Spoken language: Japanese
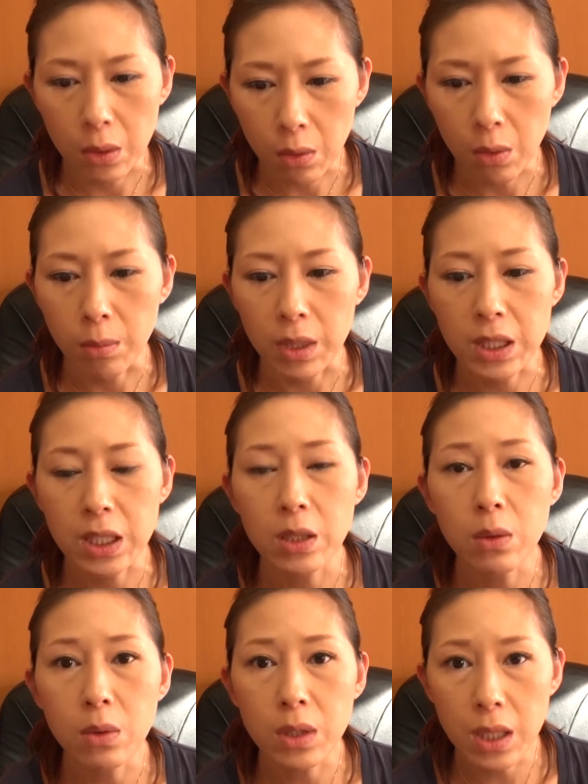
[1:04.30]
の、まあ、信
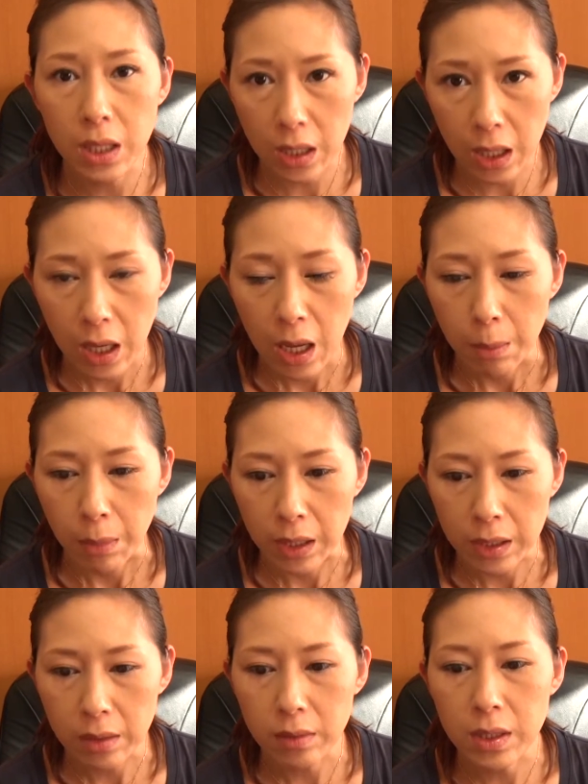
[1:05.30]
用性が
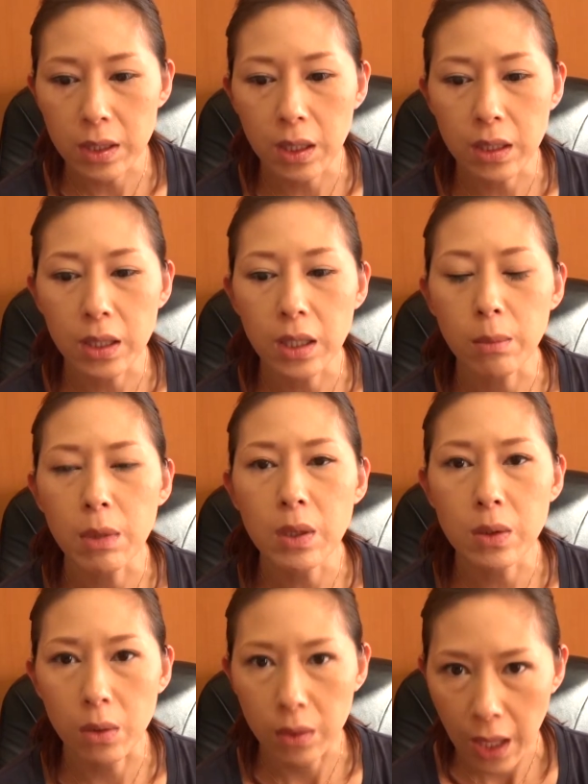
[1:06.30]
全く違ってきま
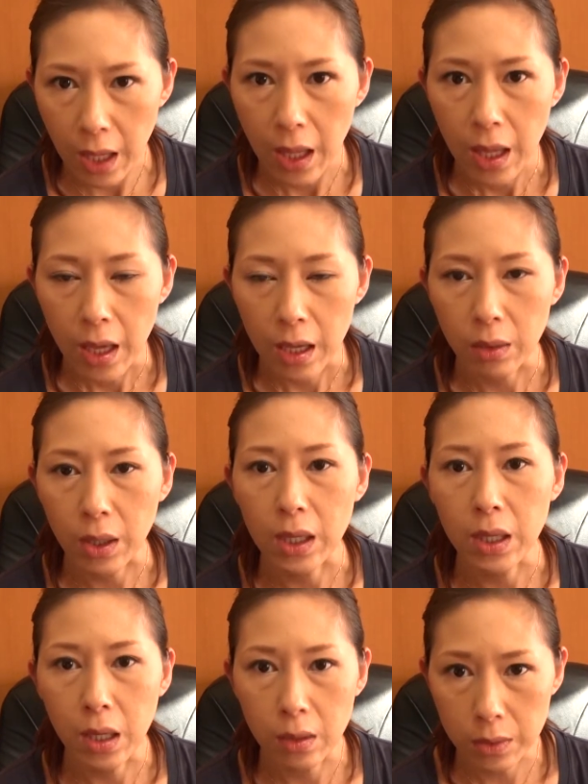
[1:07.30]
すので、えっと、
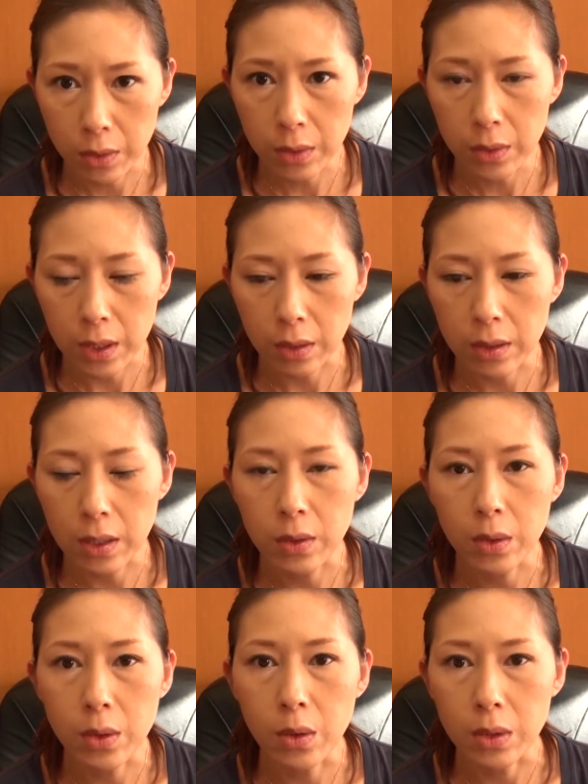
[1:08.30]
必ず作成
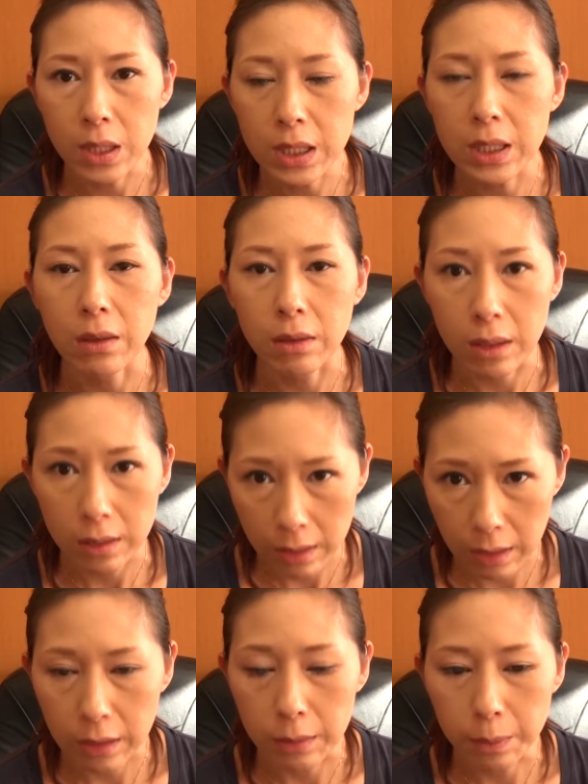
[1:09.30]
するようにしてくだ
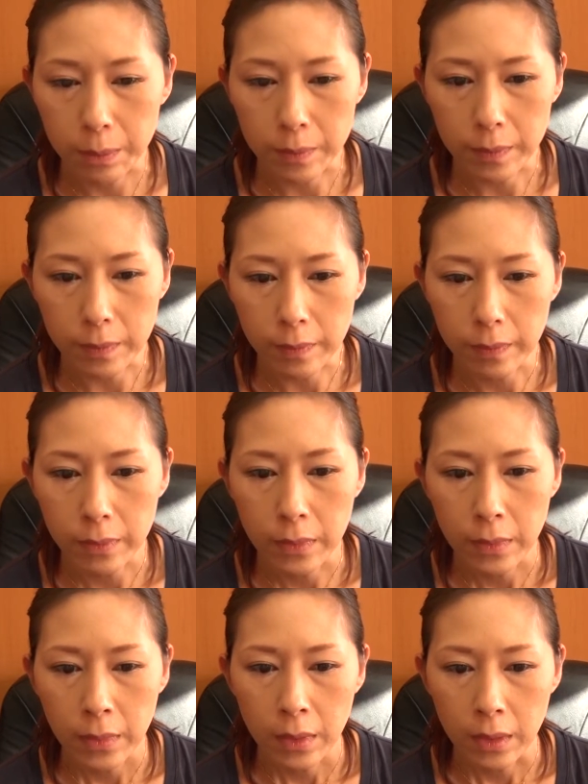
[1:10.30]
さい
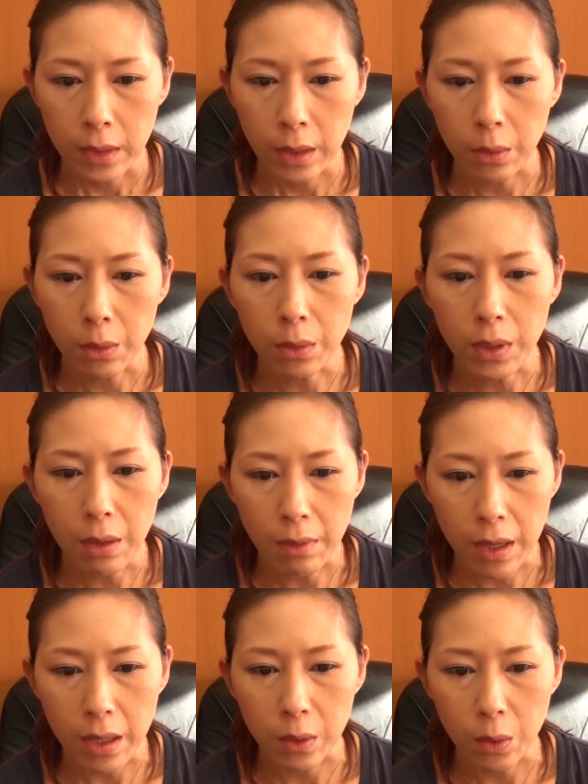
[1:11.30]
でここで
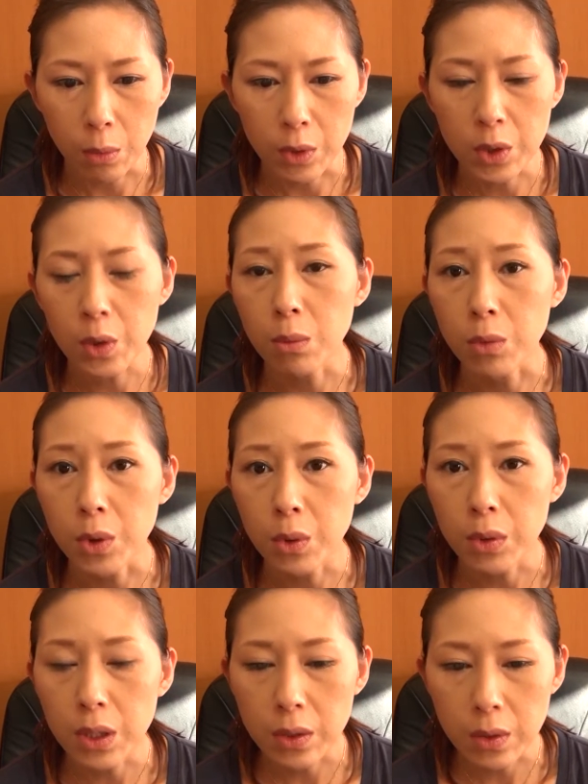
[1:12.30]
は、えっと、もちろん無
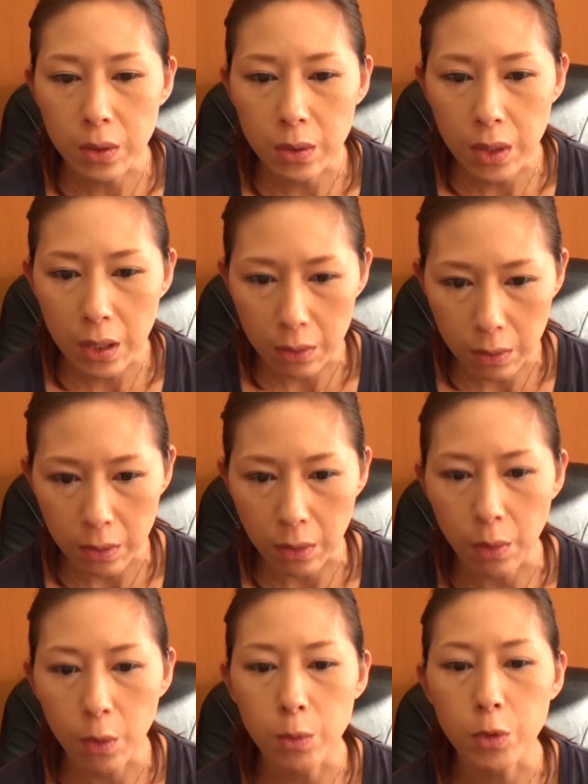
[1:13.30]
料で作れる
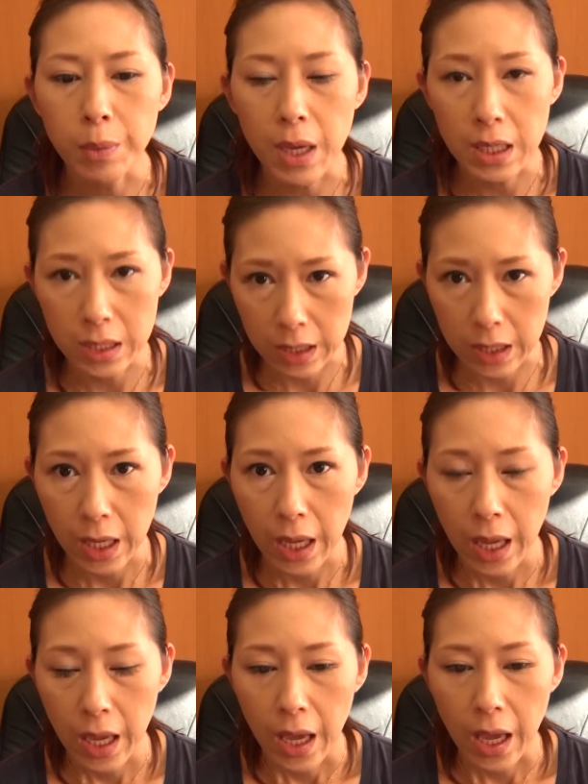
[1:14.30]
ホームページ、
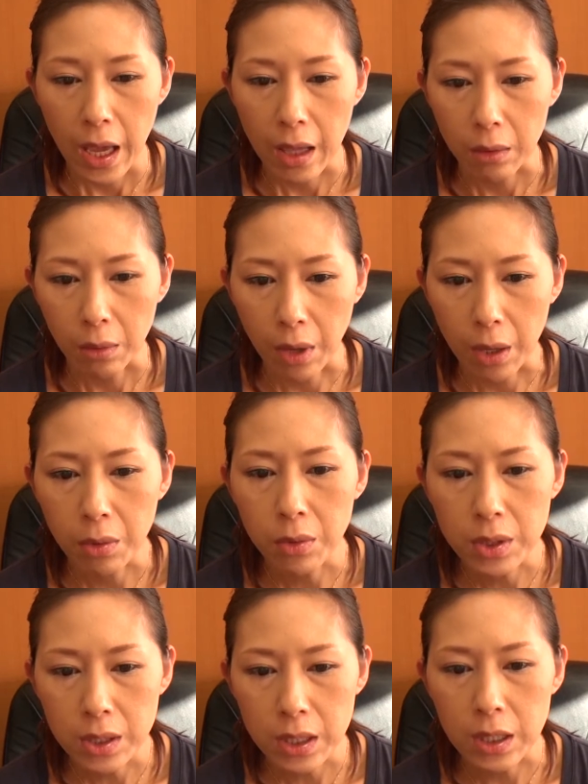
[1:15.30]
えっと、
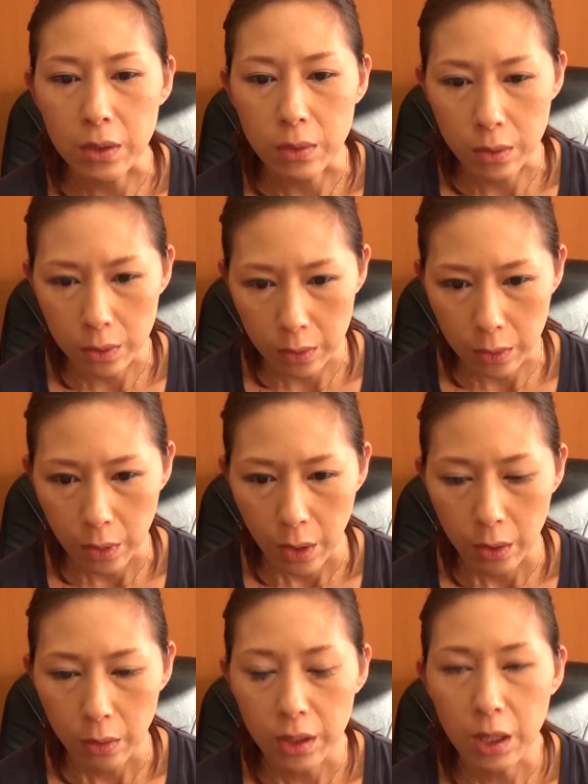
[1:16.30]
FC2
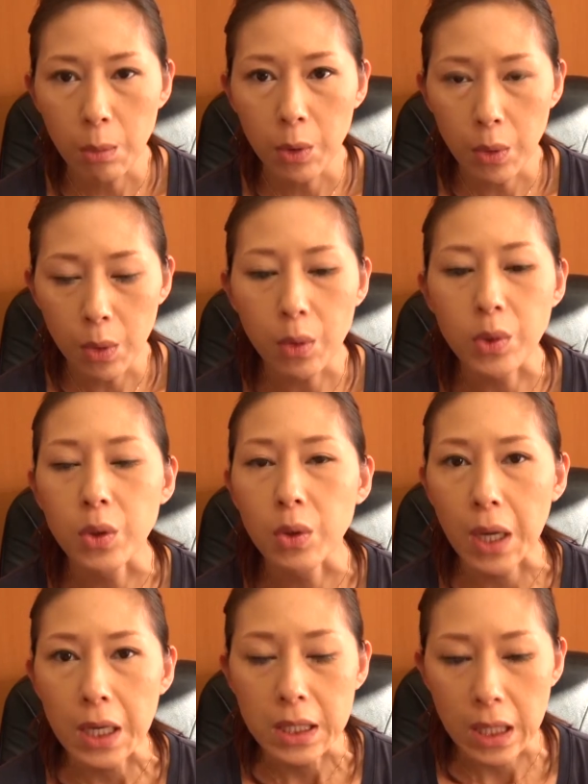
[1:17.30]
といったものをご紹
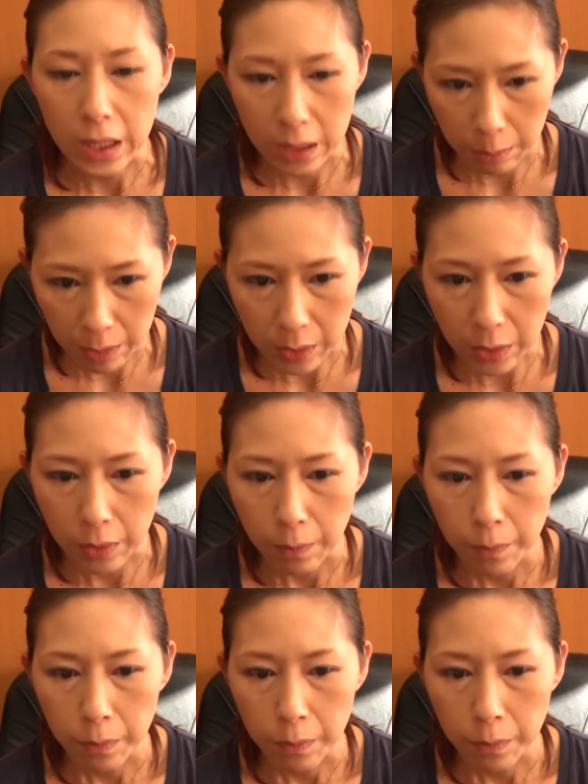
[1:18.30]
介していきます